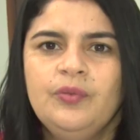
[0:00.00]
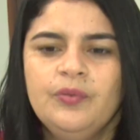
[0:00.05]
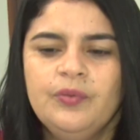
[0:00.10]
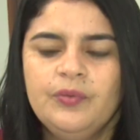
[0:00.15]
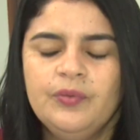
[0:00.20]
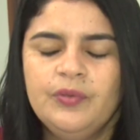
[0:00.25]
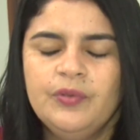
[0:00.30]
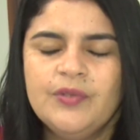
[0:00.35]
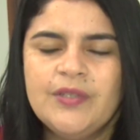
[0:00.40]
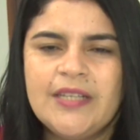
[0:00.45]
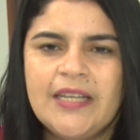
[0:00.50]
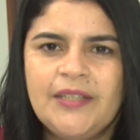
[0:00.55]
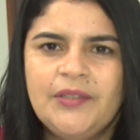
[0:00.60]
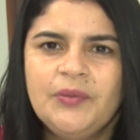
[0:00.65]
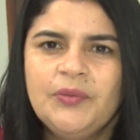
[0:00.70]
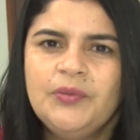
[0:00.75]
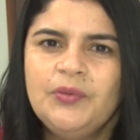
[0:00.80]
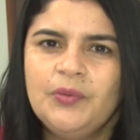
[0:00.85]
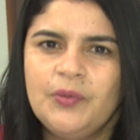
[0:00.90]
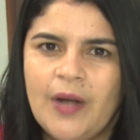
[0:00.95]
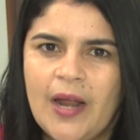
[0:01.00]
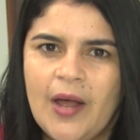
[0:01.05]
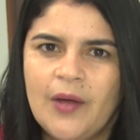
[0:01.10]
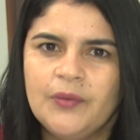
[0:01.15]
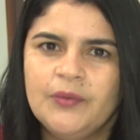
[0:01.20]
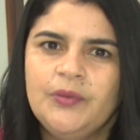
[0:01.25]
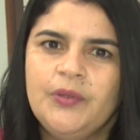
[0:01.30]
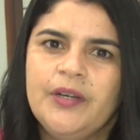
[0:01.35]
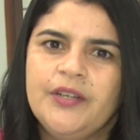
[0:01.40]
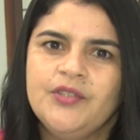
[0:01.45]
no, no Centro
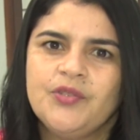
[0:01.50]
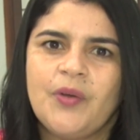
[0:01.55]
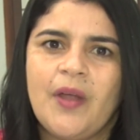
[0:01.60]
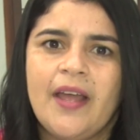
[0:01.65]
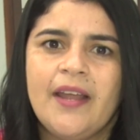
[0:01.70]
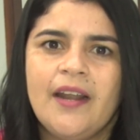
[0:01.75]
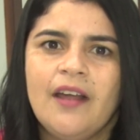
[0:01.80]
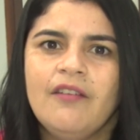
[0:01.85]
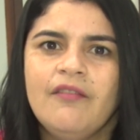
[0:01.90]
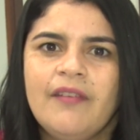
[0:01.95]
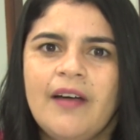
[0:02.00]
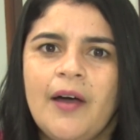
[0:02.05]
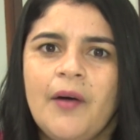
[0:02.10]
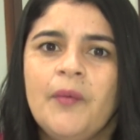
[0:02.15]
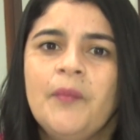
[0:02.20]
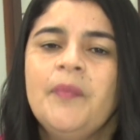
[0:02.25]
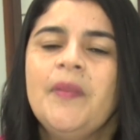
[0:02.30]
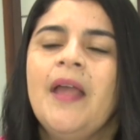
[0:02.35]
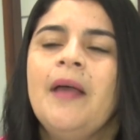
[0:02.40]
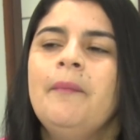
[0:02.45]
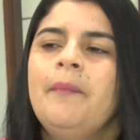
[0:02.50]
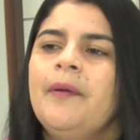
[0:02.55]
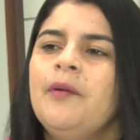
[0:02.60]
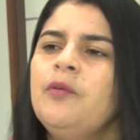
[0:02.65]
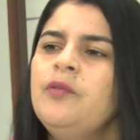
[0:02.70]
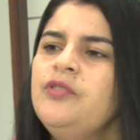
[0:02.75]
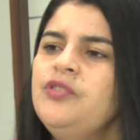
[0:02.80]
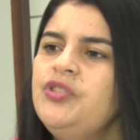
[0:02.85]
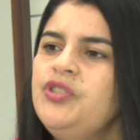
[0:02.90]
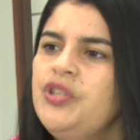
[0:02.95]
Cultural durante o Carnaval para
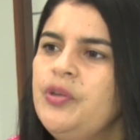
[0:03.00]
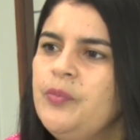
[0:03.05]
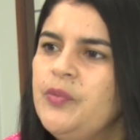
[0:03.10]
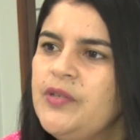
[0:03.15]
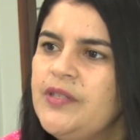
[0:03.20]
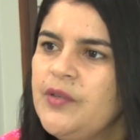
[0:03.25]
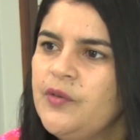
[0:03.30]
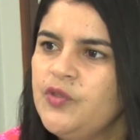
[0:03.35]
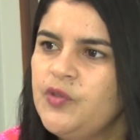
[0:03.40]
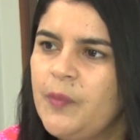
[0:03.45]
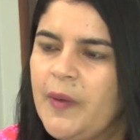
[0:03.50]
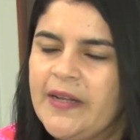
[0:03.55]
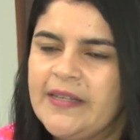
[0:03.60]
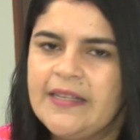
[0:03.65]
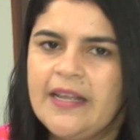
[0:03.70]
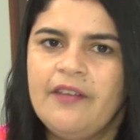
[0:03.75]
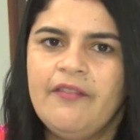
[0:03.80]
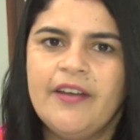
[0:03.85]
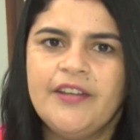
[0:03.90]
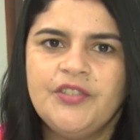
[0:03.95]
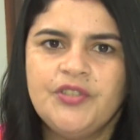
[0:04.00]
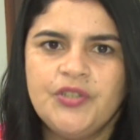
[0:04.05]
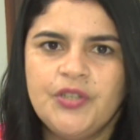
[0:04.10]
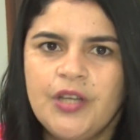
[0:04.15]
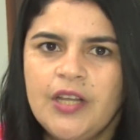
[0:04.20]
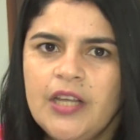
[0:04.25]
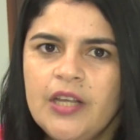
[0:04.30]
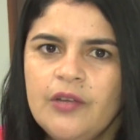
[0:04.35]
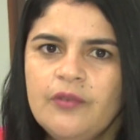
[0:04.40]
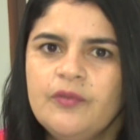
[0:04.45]
com distribuição de
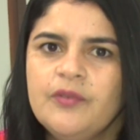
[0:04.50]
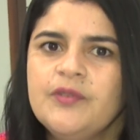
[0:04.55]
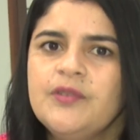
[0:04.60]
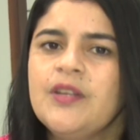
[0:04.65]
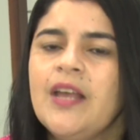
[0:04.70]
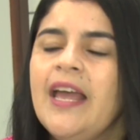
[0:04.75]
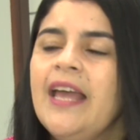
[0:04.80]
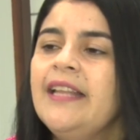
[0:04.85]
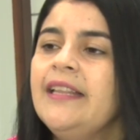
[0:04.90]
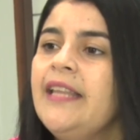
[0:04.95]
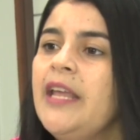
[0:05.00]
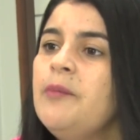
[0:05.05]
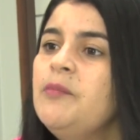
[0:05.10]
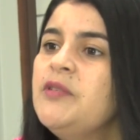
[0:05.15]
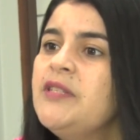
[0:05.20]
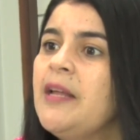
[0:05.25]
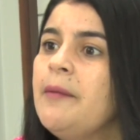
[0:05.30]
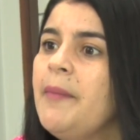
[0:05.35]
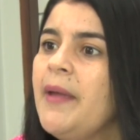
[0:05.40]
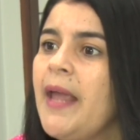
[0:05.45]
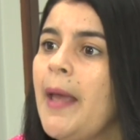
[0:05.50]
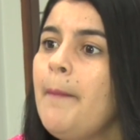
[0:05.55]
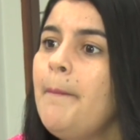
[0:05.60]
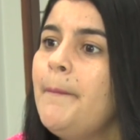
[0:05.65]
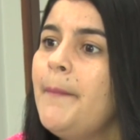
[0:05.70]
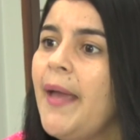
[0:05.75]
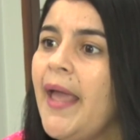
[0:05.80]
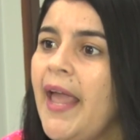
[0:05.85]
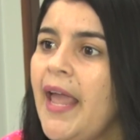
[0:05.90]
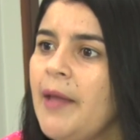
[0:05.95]
preservativos. Temos também a
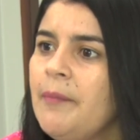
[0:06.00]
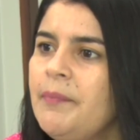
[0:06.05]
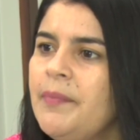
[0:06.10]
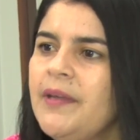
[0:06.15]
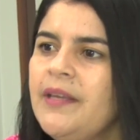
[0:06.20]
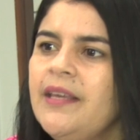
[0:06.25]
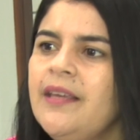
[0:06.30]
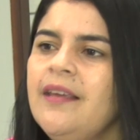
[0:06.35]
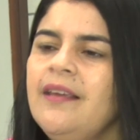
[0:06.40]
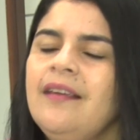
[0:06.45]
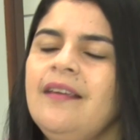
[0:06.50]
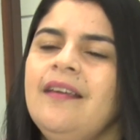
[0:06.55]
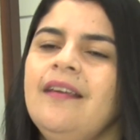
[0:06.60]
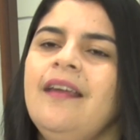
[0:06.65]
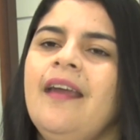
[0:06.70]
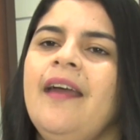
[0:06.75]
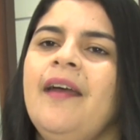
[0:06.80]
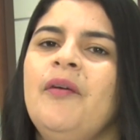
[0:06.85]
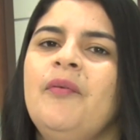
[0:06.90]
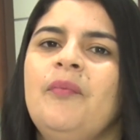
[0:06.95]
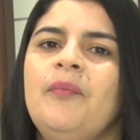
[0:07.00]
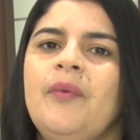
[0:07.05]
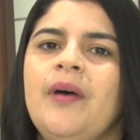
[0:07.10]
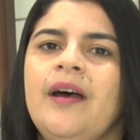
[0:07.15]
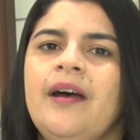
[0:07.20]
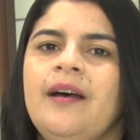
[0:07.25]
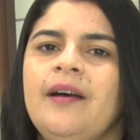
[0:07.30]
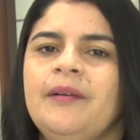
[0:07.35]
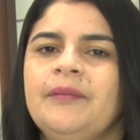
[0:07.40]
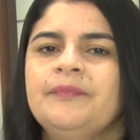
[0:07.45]
PEP, que é
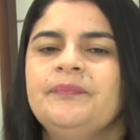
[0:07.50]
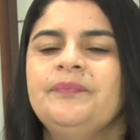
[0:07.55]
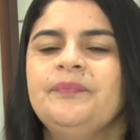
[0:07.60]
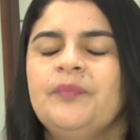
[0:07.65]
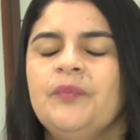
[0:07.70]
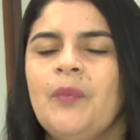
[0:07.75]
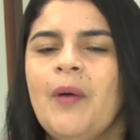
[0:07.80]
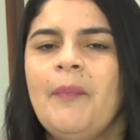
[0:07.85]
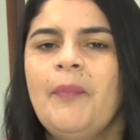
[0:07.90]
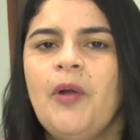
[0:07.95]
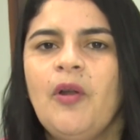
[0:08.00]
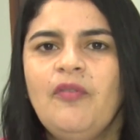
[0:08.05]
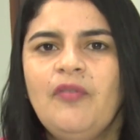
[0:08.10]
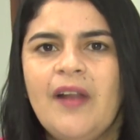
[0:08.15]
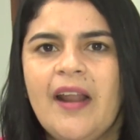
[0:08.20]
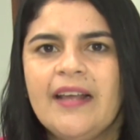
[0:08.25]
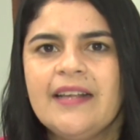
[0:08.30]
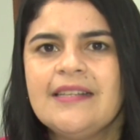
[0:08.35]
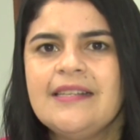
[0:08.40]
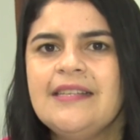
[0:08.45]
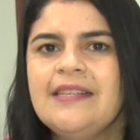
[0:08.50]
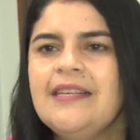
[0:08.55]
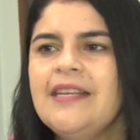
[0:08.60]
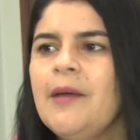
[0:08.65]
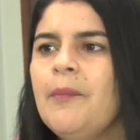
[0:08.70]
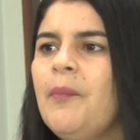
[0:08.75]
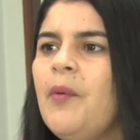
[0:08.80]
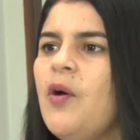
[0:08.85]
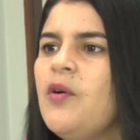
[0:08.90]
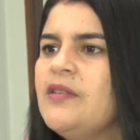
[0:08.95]
uma uma
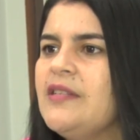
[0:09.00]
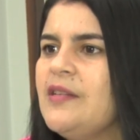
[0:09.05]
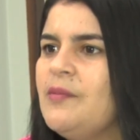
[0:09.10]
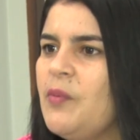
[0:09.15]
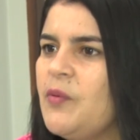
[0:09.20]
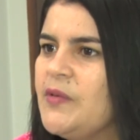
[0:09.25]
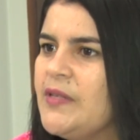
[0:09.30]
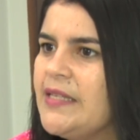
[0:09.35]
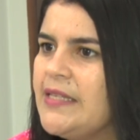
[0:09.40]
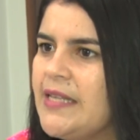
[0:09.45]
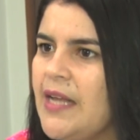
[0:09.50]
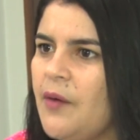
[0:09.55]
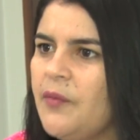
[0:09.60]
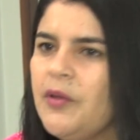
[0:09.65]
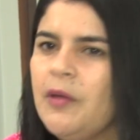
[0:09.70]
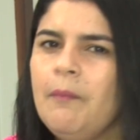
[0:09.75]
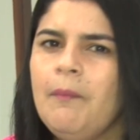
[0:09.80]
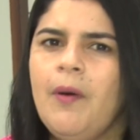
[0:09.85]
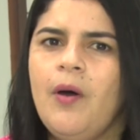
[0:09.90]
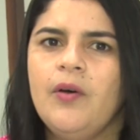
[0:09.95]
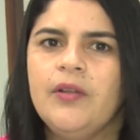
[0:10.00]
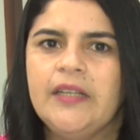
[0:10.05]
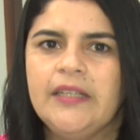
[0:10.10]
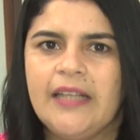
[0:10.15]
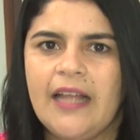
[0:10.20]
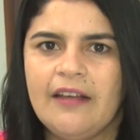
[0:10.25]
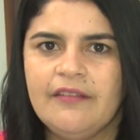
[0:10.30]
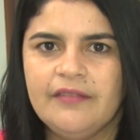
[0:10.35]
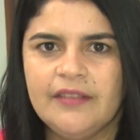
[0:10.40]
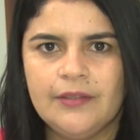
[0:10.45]
profilaxia pós-exposição, que podem
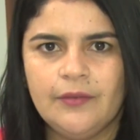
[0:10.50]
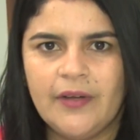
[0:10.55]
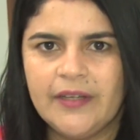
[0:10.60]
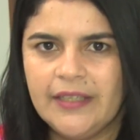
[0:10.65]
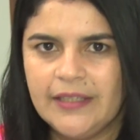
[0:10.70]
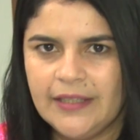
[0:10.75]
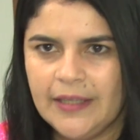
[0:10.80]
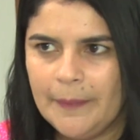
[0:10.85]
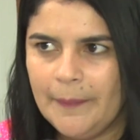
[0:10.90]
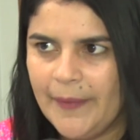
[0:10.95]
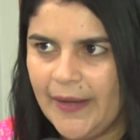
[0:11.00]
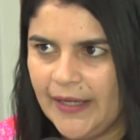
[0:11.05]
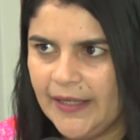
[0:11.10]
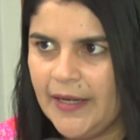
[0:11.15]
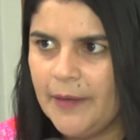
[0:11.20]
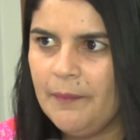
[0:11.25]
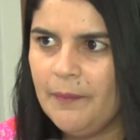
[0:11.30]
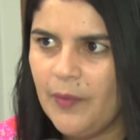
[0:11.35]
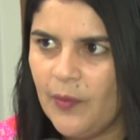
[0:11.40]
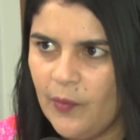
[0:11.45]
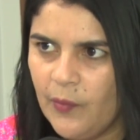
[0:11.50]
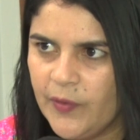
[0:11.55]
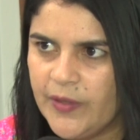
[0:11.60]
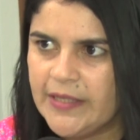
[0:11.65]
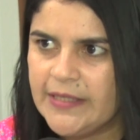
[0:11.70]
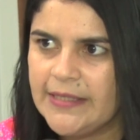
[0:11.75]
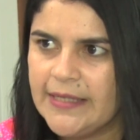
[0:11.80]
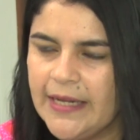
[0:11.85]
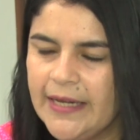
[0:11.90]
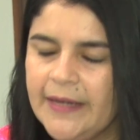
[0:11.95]
estar tá vindo aqui também
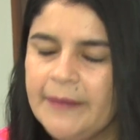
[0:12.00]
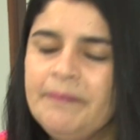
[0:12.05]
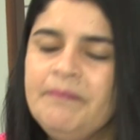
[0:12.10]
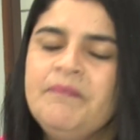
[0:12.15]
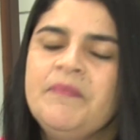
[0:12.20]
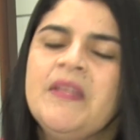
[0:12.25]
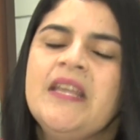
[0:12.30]
depois, né?